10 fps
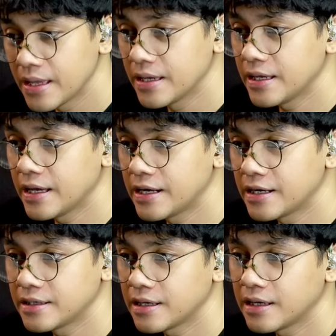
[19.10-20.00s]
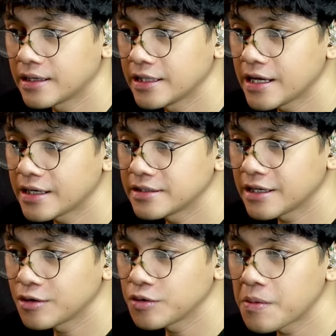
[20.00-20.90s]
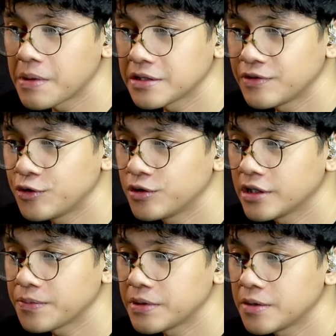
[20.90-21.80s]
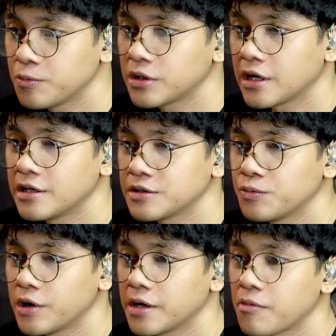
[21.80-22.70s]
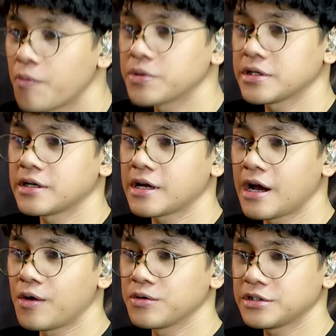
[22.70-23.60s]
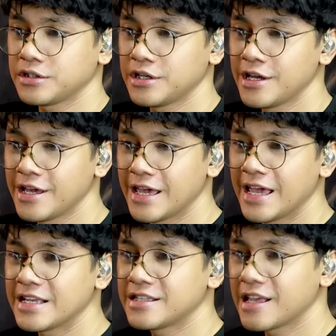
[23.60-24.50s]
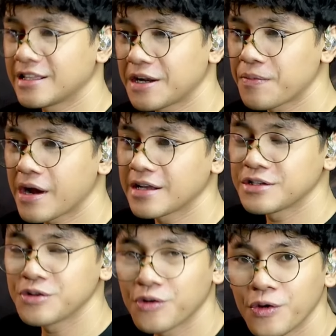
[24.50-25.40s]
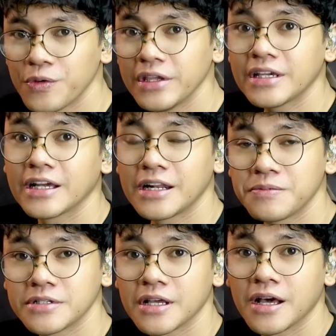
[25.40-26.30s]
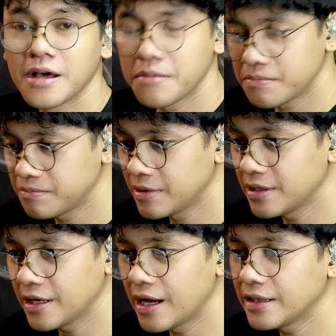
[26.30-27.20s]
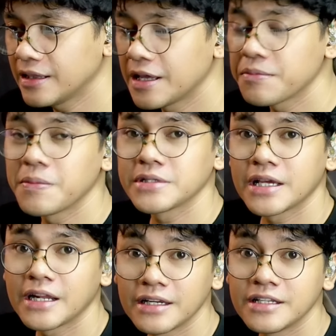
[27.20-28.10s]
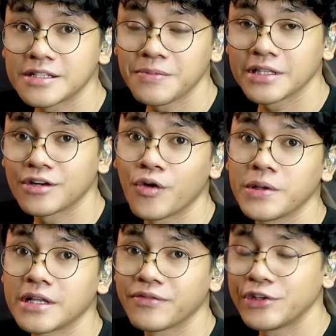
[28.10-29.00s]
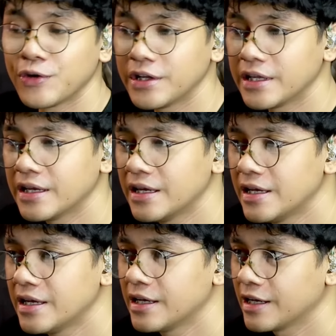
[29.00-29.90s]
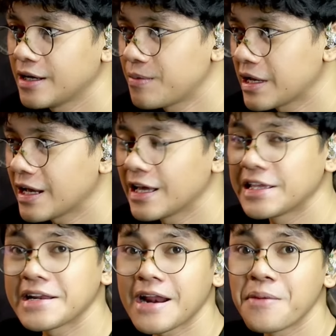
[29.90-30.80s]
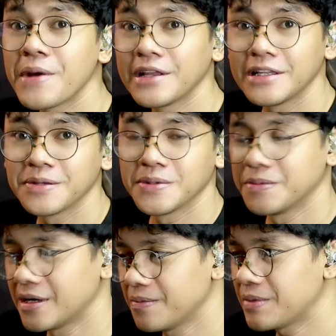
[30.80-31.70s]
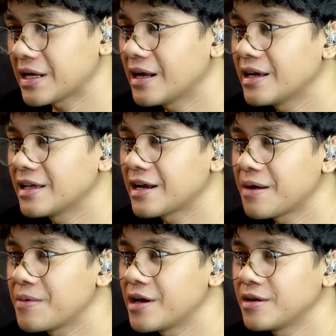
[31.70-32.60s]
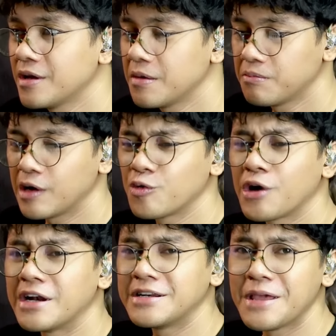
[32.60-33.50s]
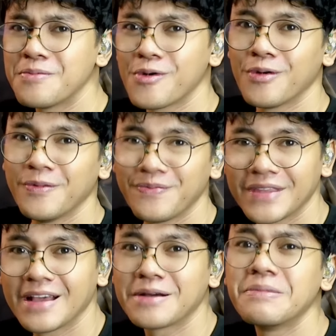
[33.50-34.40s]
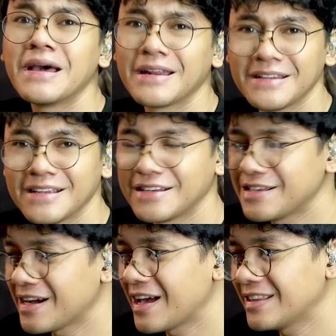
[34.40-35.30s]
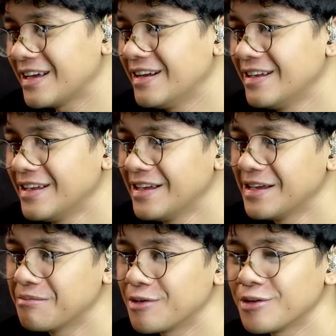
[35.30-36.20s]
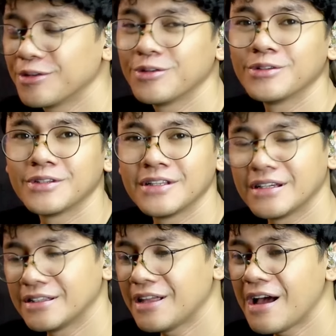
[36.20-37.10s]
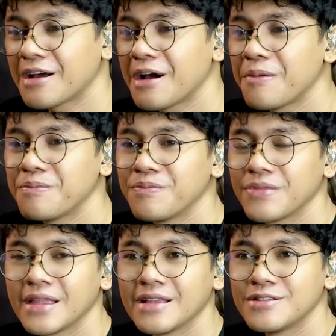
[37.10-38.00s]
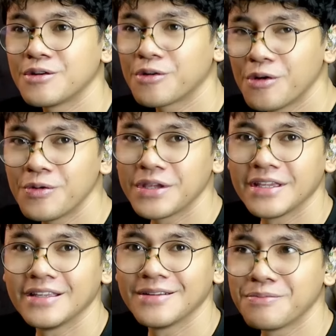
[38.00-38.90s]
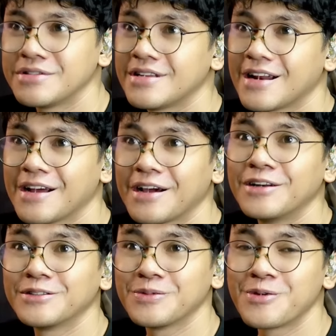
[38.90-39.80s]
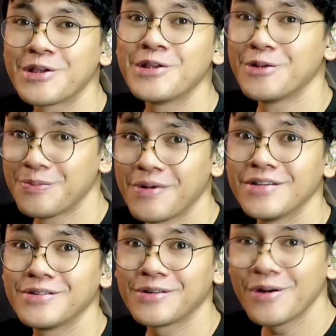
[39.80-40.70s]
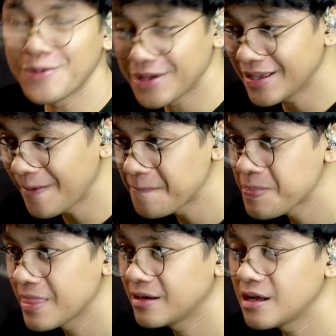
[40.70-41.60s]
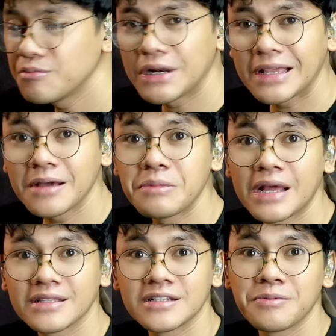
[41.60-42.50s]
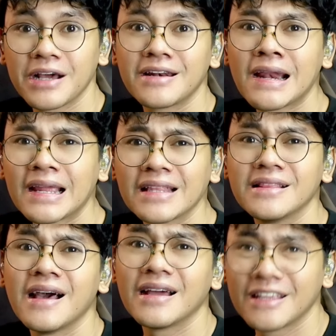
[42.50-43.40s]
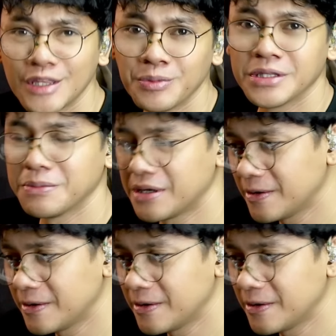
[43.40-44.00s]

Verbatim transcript: Ya dan uh, kita akan segera untuk membahas videonya tapi buat kalian semua yang mau pesan kaos hashtag terima kasih Jokowi kalian bisa melihat link pemesanan di sematan komentar video ini. Karena mereka lagi ramai nih teman-teman. Mereka lagi ramai melakukan demo ya kemarin yang di Jakarta menuntut tangkap Jokowi, penjarakan seumur hidup Pak Jokowi dan mereka mengatasnamakan rakyat lagi teman-teman.